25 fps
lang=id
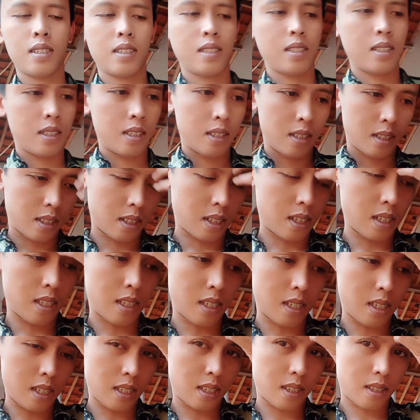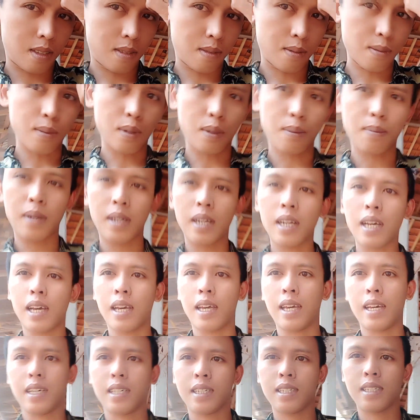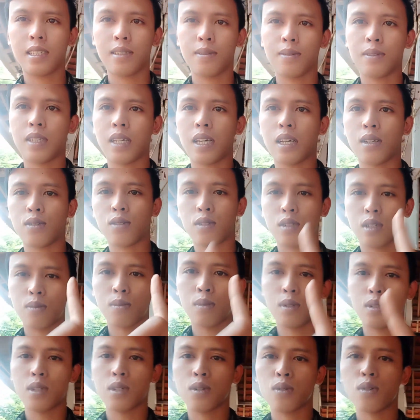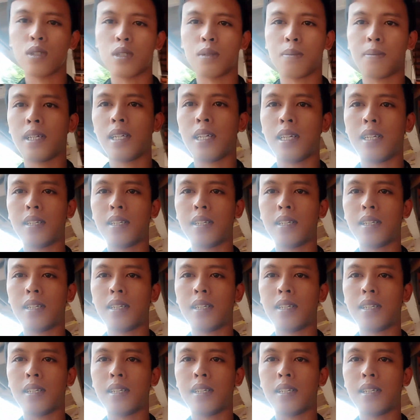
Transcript: sedikit berbeda ya bentar untuk di motor gue sepilin